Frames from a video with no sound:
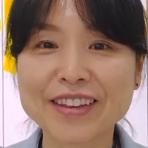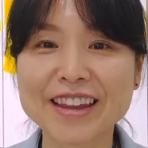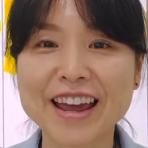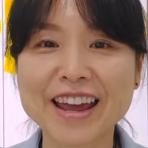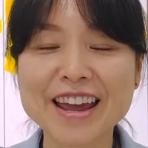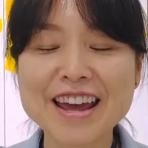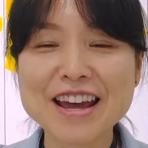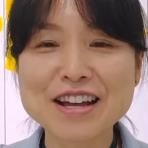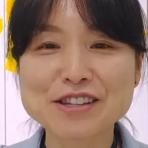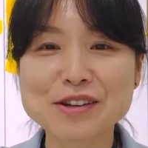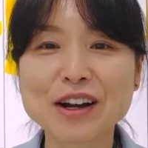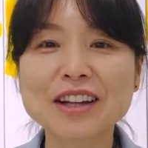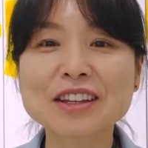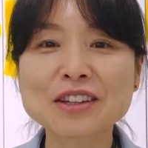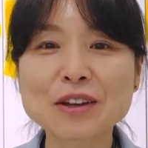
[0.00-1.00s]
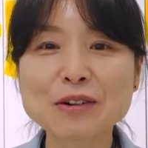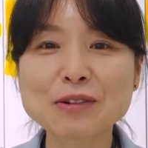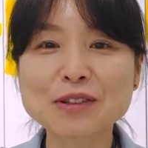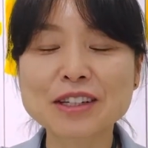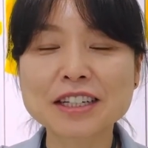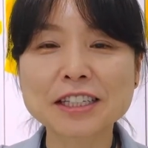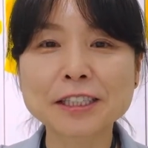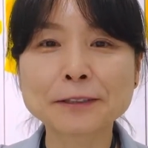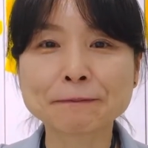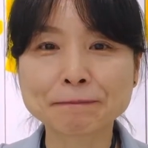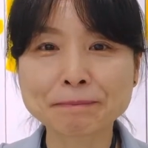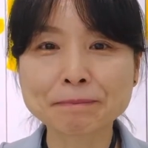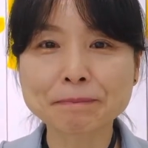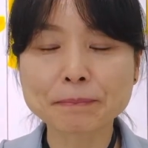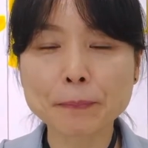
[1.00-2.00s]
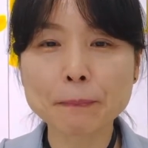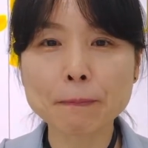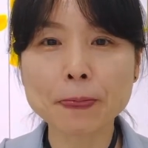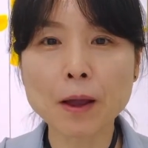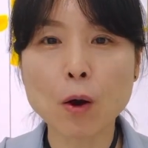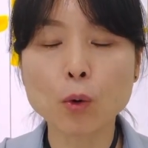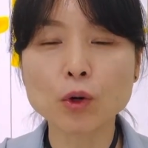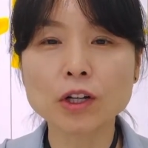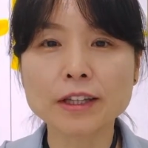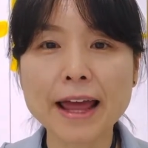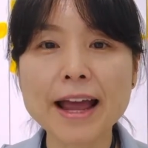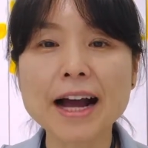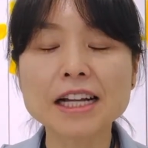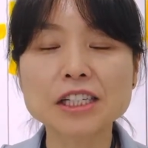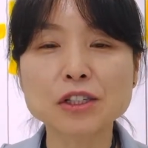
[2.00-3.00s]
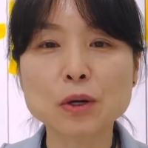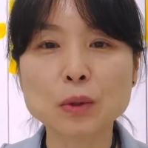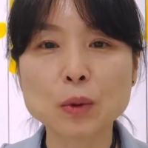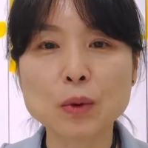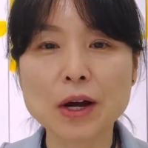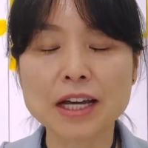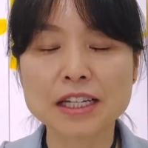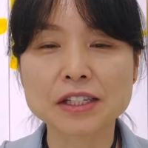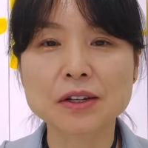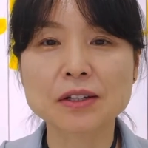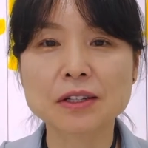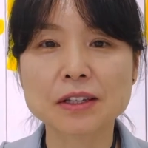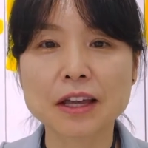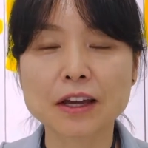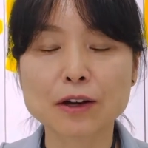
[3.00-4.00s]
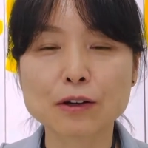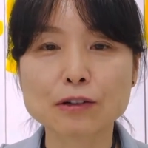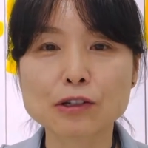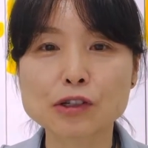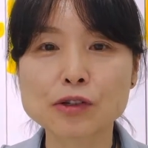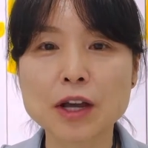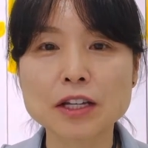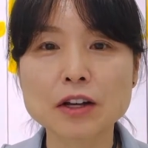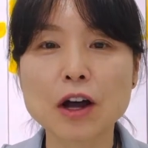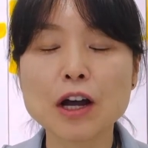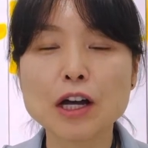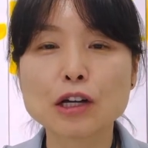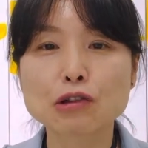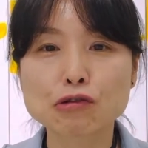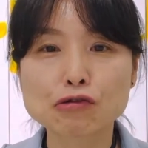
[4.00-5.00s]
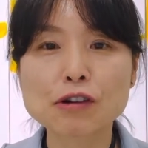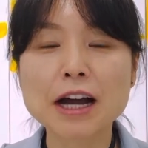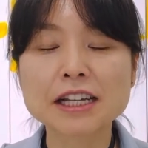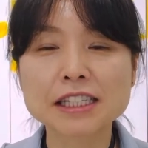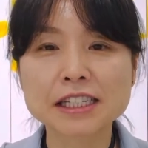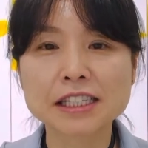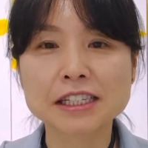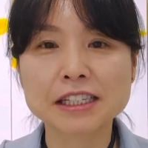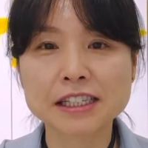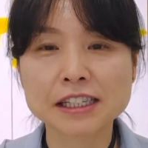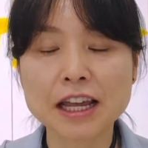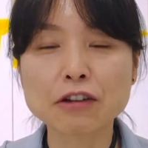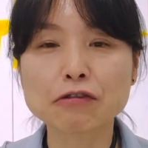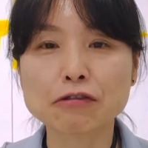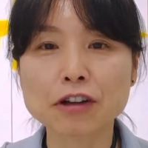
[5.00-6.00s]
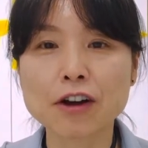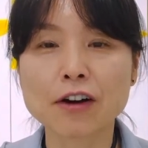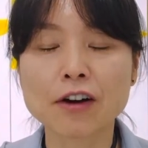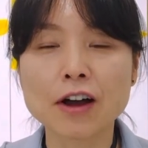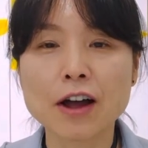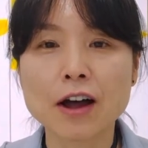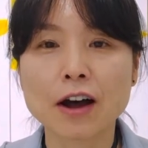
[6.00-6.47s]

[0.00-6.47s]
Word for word: 네. 저 같은 경우는 오늘 네 가지 정도가 있었는데요. 그 중에서 두 가지는 했고요.